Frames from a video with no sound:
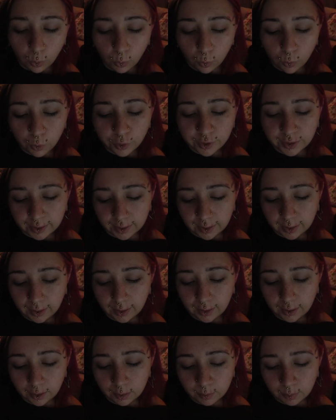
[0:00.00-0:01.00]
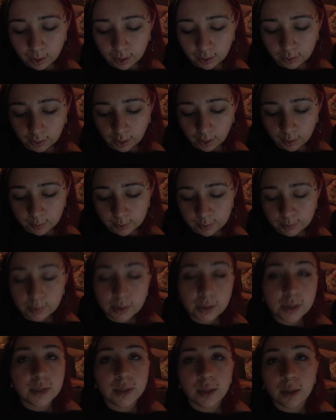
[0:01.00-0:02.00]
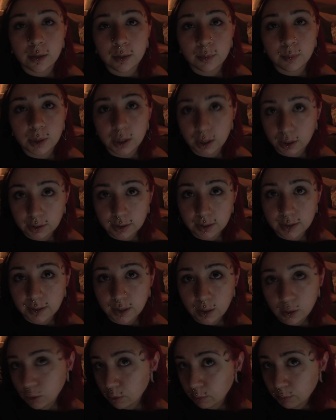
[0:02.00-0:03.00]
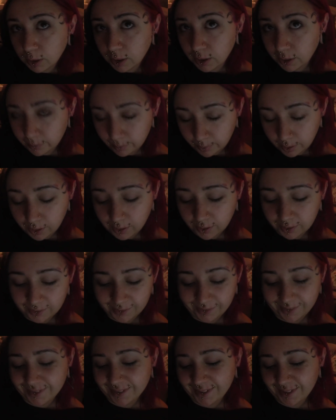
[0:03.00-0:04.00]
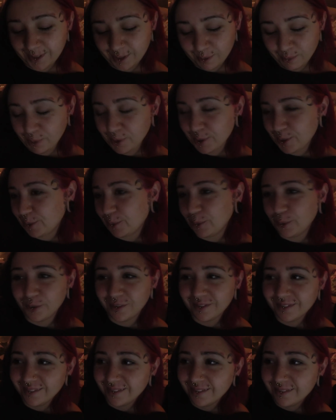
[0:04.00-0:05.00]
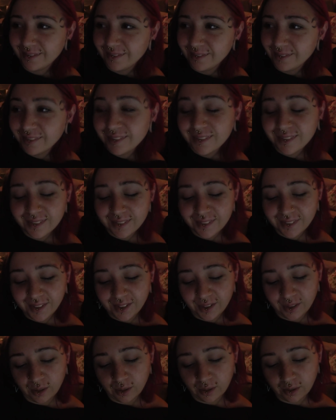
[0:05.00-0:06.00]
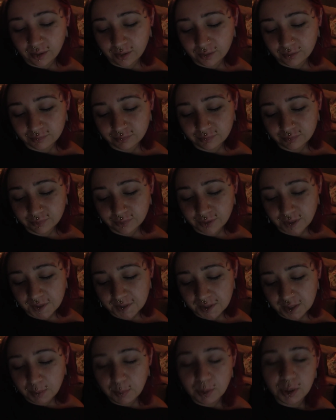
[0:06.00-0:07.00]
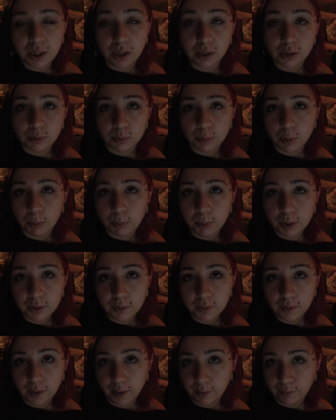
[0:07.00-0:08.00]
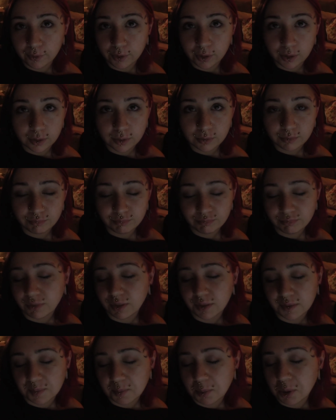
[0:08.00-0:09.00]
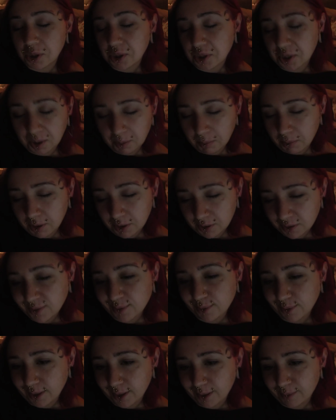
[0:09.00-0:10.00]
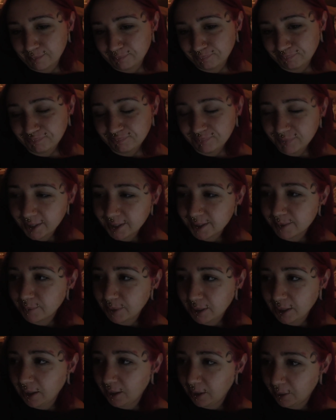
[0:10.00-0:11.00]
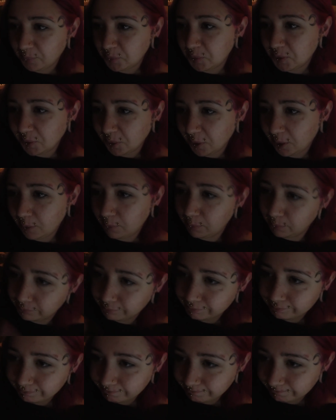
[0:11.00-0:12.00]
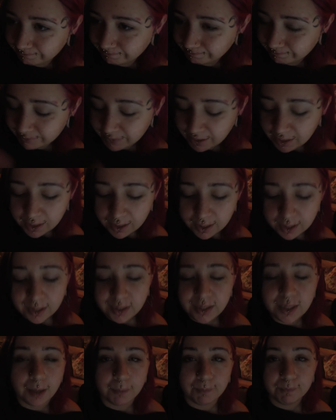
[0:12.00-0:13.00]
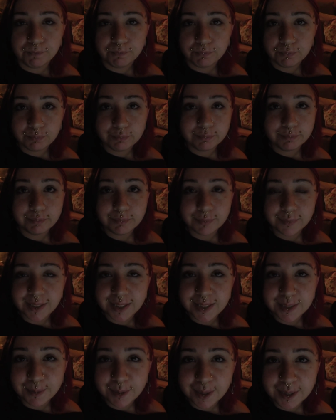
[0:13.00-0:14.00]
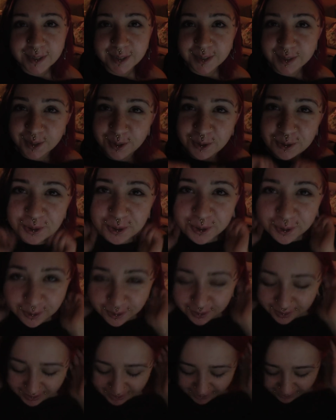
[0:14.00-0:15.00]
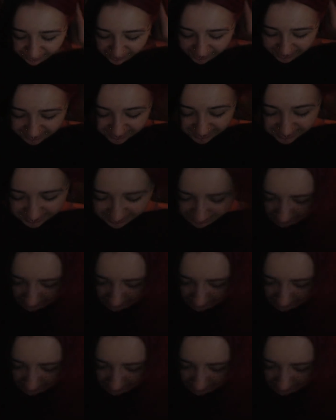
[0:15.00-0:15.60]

okay, immerhin kann man mal sagen, man hat das auch mal gemacht. Das ist immer so. Ja, das nehme ich halt immer mit, einfach das mal gemacht zu haben, das mal gehabt zu haben. Ja, das war's jetzt auch schon. Ich wollte das